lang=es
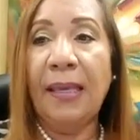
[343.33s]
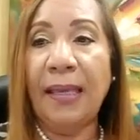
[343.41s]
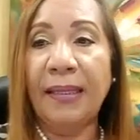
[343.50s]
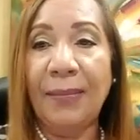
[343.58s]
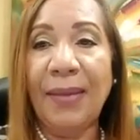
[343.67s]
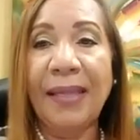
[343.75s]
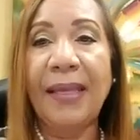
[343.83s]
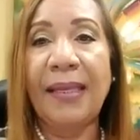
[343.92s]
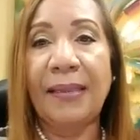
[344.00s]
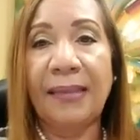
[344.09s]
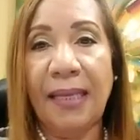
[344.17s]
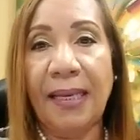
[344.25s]
eh, además
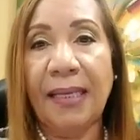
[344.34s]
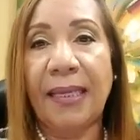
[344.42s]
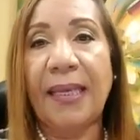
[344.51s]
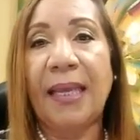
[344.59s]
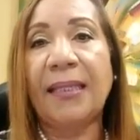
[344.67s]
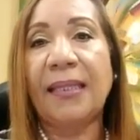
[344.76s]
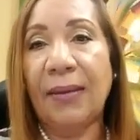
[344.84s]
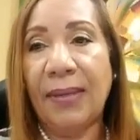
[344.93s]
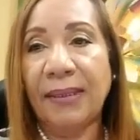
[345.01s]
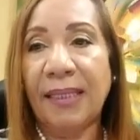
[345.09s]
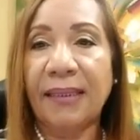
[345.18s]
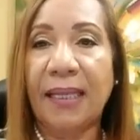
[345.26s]
de, las que ya
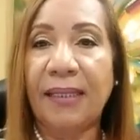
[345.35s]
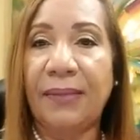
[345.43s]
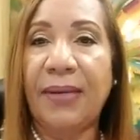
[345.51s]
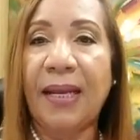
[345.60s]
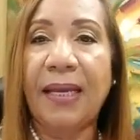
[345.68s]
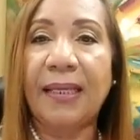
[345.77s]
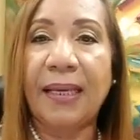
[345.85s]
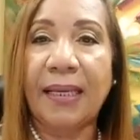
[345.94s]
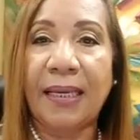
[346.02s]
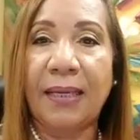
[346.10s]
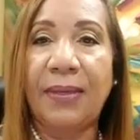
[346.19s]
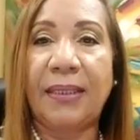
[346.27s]
estaban, Santa
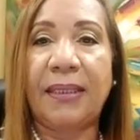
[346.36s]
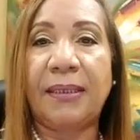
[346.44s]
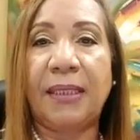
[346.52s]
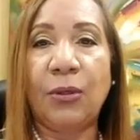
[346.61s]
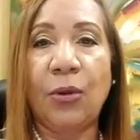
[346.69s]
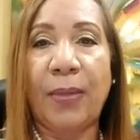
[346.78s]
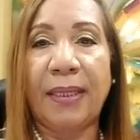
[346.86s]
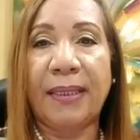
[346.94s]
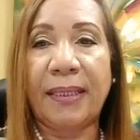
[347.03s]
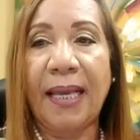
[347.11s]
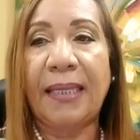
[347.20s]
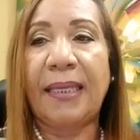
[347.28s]
Librada, calle 25,
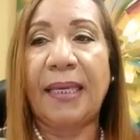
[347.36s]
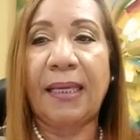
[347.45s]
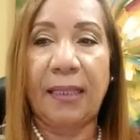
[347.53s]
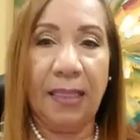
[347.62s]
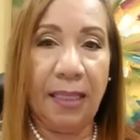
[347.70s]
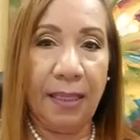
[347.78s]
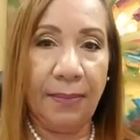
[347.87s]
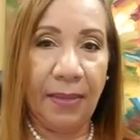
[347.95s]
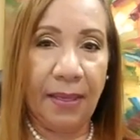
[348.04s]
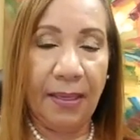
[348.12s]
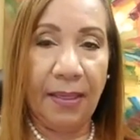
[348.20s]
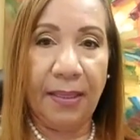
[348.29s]
Betania
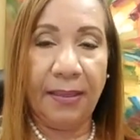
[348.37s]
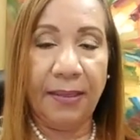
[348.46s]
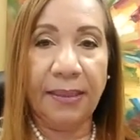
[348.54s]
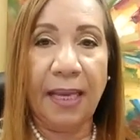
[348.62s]
y, y,